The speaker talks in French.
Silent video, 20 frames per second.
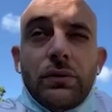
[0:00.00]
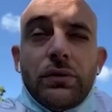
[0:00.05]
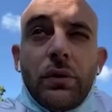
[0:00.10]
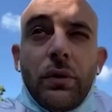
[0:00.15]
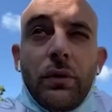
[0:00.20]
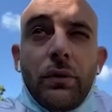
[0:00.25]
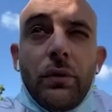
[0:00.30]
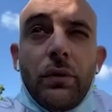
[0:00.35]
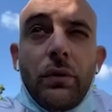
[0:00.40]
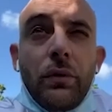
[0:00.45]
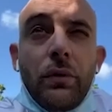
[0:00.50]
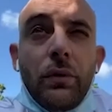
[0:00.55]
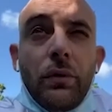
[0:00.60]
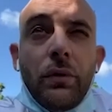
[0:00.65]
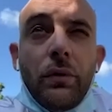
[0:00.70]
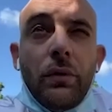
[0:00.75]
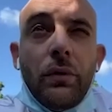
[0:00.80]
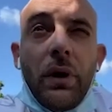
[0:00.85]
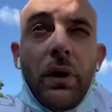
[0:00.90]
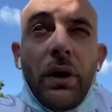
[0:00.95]
du
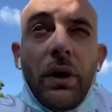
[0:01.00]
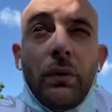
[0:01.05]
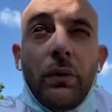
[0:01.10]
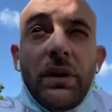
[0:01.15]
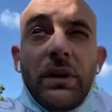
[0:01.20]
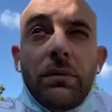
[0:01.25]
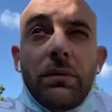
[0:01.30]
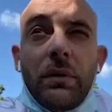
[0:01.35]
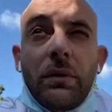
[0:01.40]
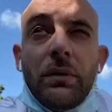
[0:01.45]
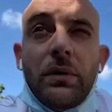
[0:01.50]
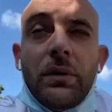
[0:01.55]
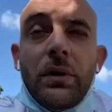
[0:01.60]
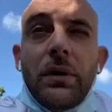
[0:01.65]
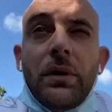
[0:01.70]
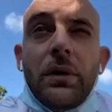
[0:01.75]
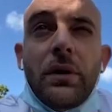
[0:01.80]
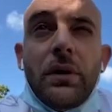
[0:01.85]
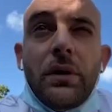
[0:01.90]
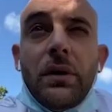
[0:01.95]
sando à l'eau libre.
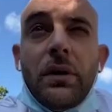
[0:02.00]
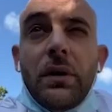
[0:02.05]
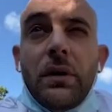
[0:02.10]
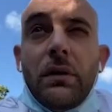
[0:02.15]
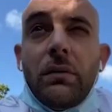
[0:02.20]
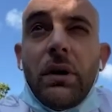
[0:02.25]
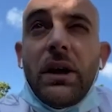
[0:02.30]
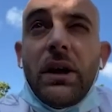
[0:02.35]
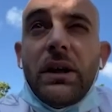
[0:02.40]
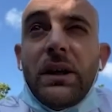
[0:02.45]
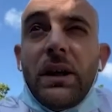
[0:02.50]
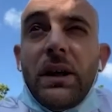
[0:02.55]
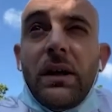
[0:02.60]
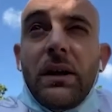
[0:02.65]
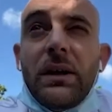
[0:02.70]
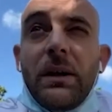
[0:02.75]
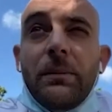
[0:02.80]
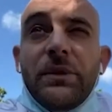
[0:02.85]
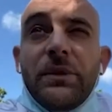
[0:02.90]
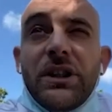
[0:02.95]
voilà, il y,
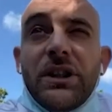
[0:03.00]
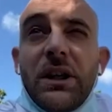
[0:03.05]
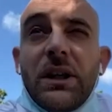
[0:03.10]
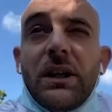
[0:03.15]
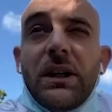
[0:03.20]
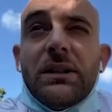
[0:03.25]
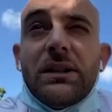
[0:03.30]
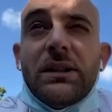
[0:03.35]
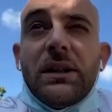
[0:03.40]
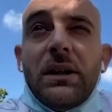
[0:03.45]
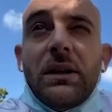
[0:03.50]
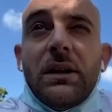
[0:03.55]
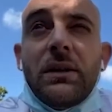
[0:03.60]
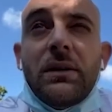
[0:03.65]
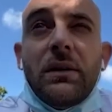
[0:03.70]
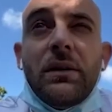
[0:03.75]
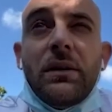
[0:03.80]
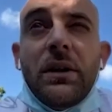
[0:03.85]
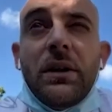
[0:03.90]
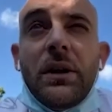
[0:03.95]
il y, a Michel
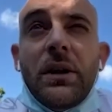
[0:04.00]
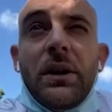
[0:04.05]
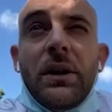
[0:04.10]
Chrétien